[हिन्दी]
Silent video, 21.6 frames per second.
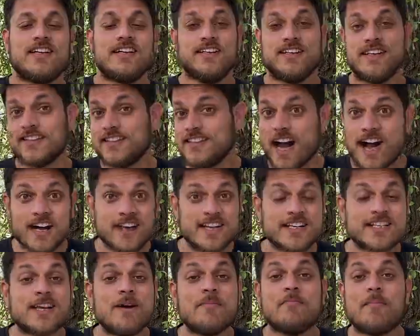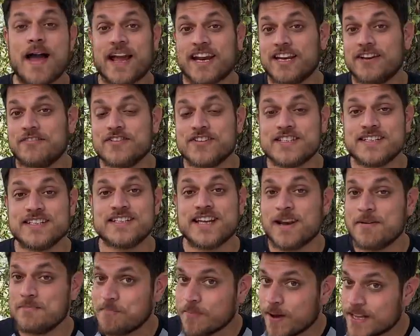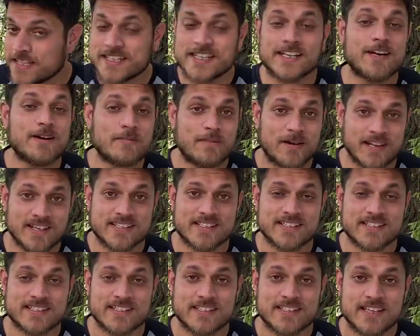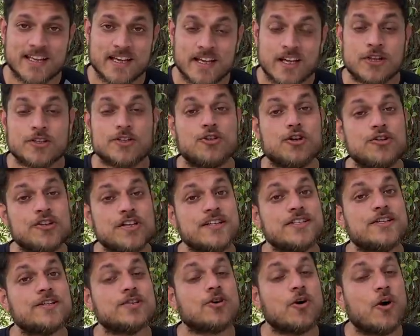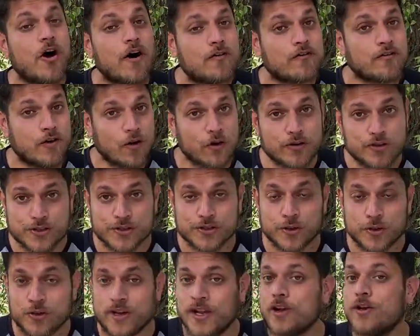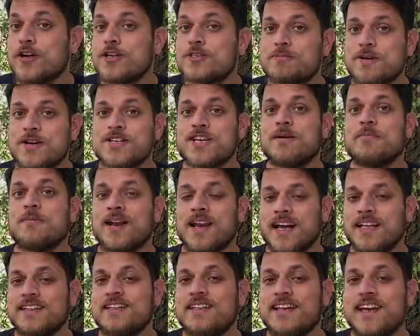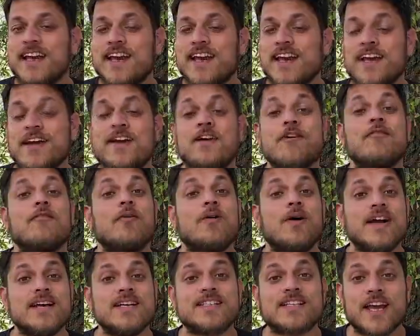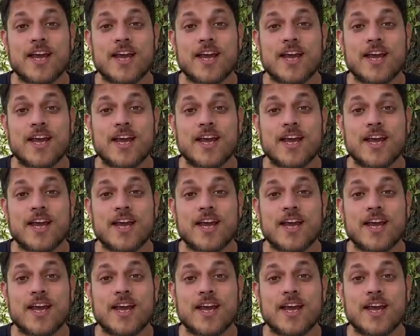लद्दाख इज़ अ मैग्निफिसेंट एंड मैजिकल प्लेस जो चीज़ इसको ऑफ कोर्स यूनिक और स्पेशल बनाती है वो है इसके